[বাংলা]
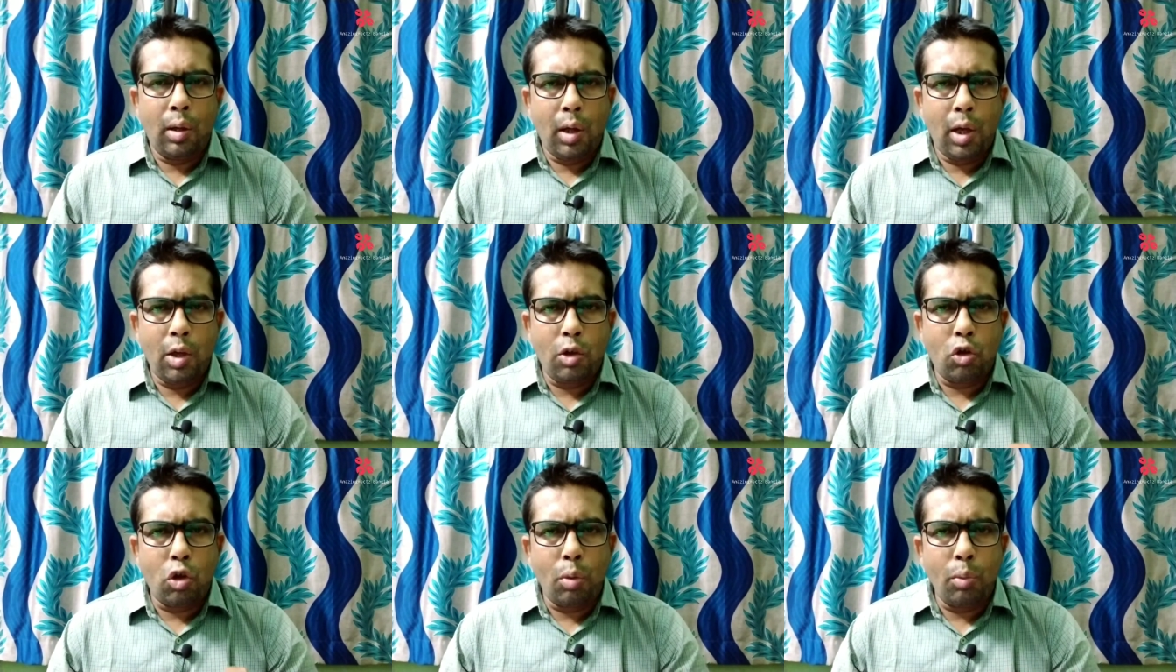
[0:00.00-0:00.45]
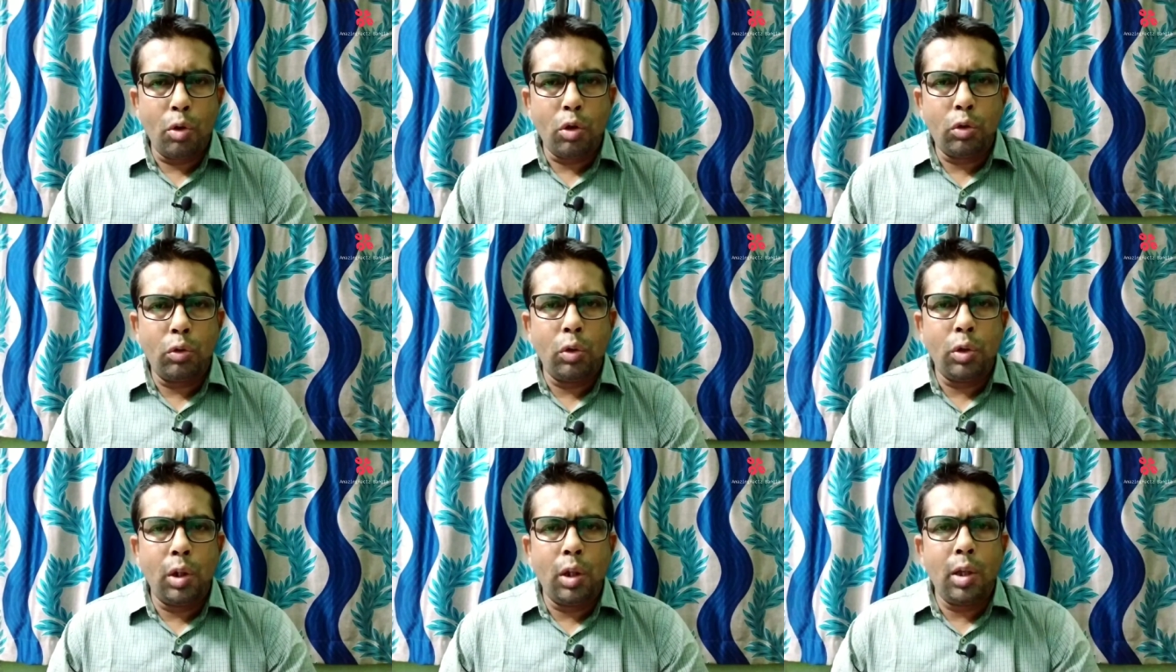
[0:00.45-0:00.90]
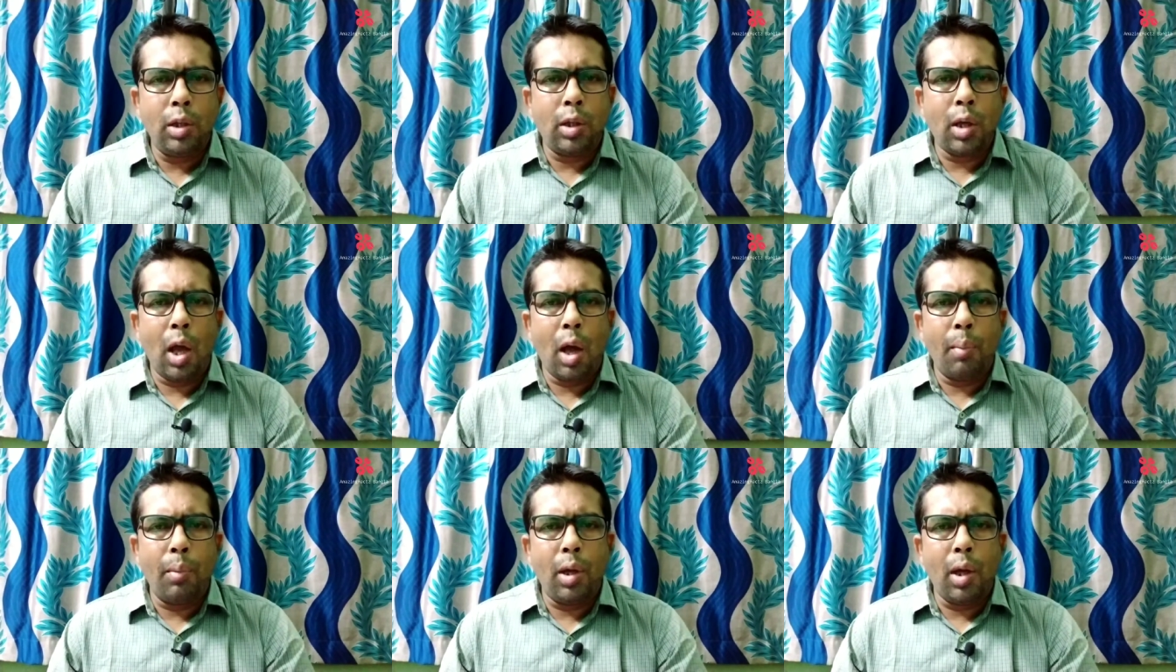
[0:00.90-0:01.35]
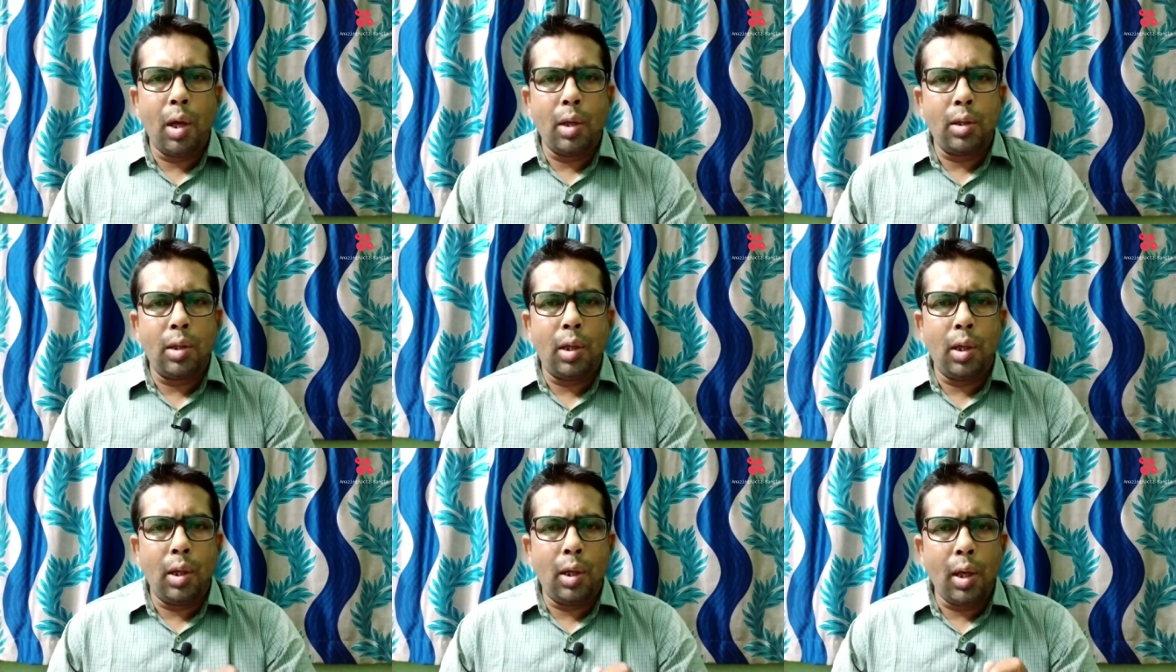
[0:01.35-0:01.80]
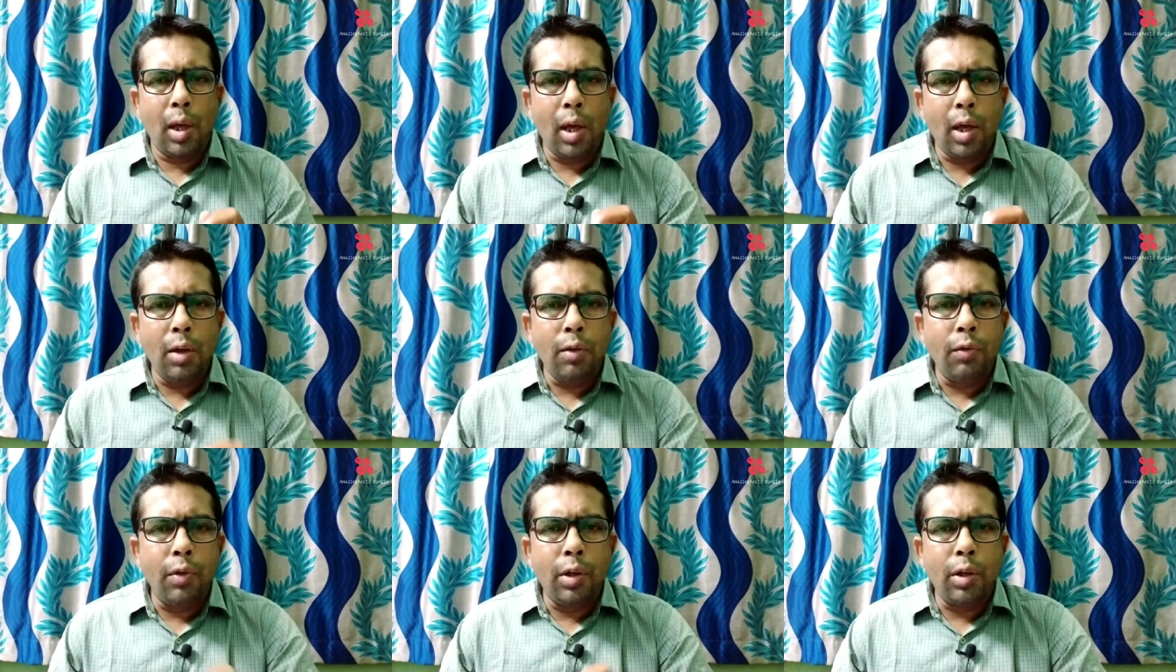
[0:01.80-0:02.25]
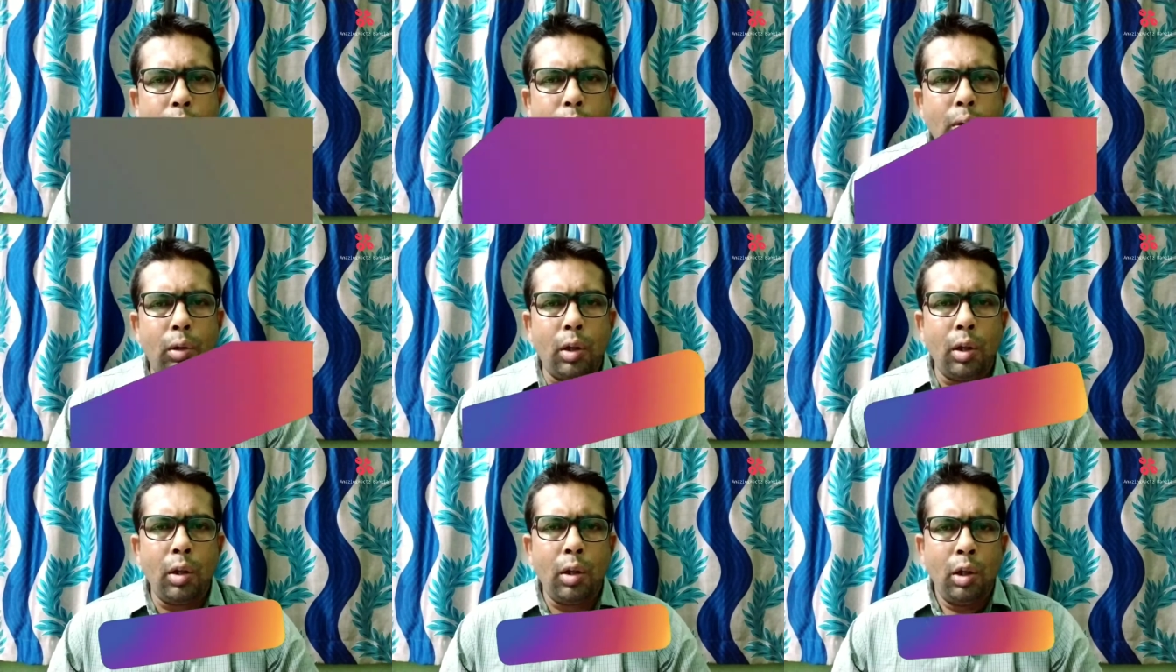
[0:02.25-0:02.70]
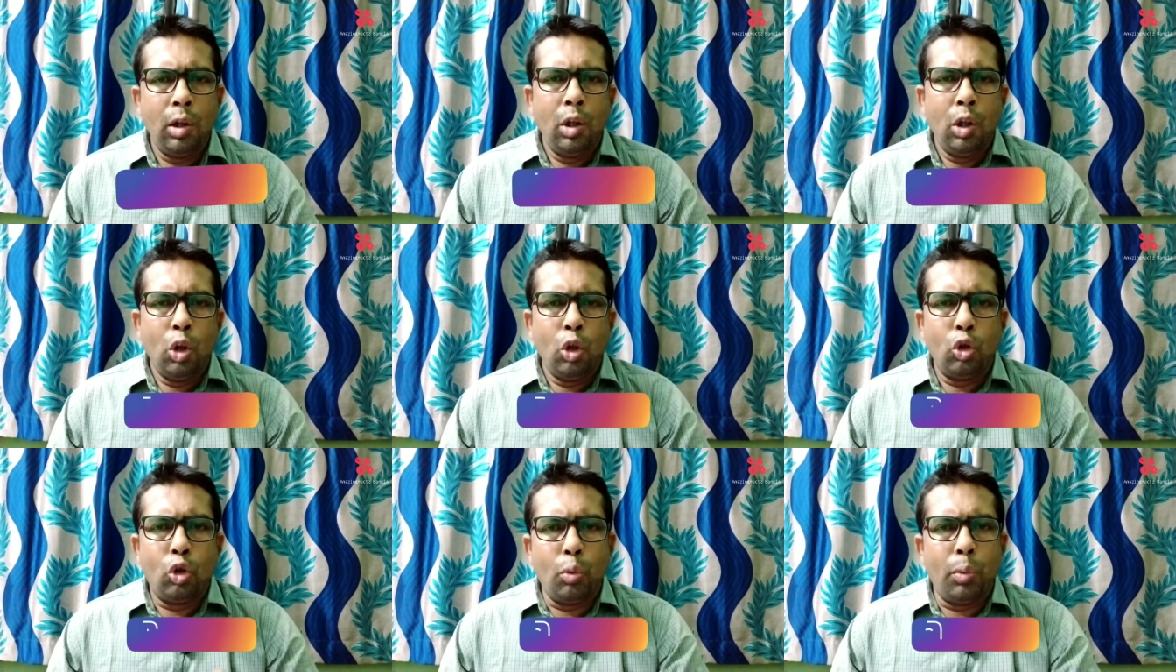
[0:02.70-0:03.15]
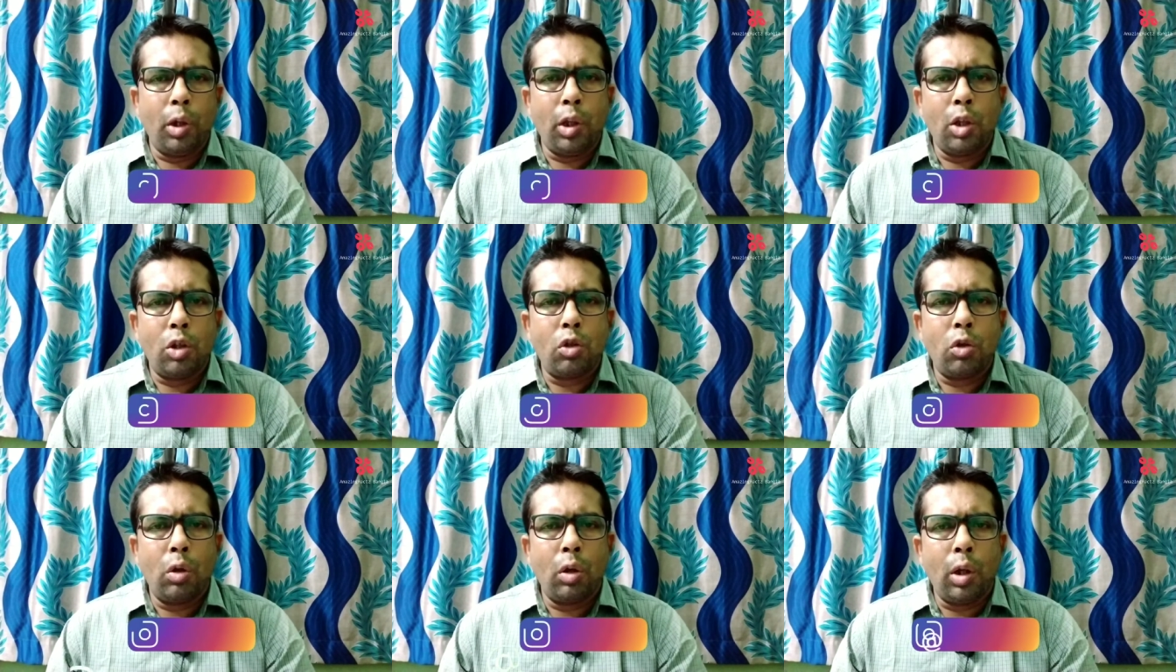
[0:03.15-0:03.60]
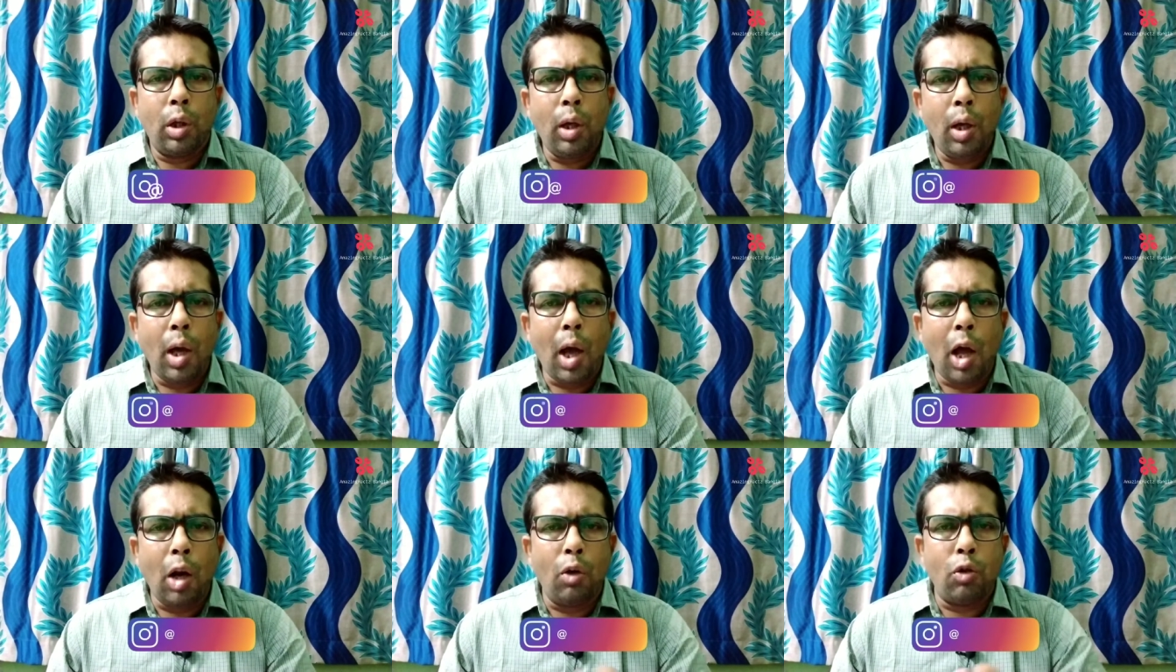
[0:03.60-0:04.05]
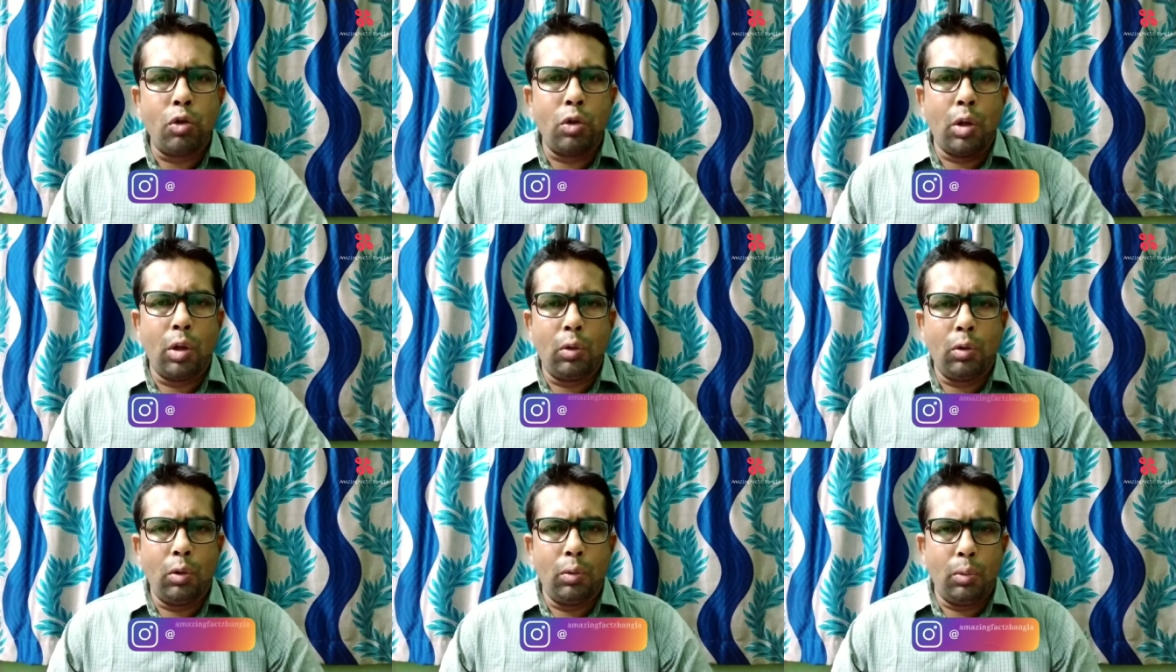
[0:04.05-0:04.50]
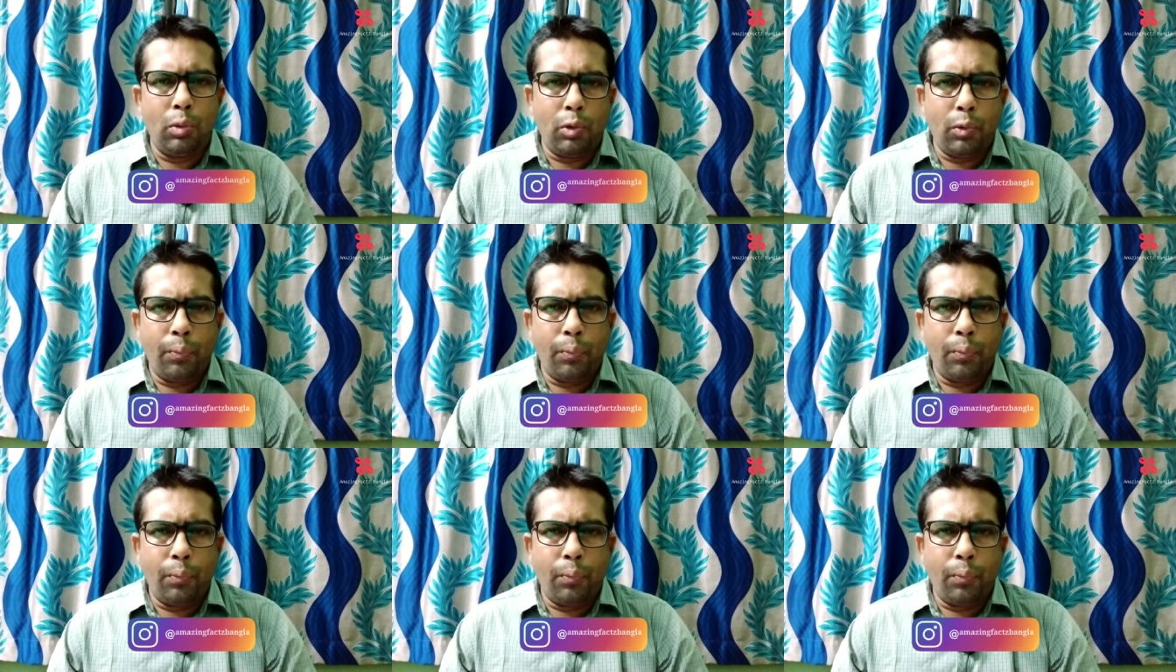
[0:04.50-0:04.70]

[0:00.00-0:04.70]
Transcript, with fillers: এই সমস্ত জিনিস আমি আজকের এই ভিডিওতে তোমাদের সঙ্গে আলোচনা করব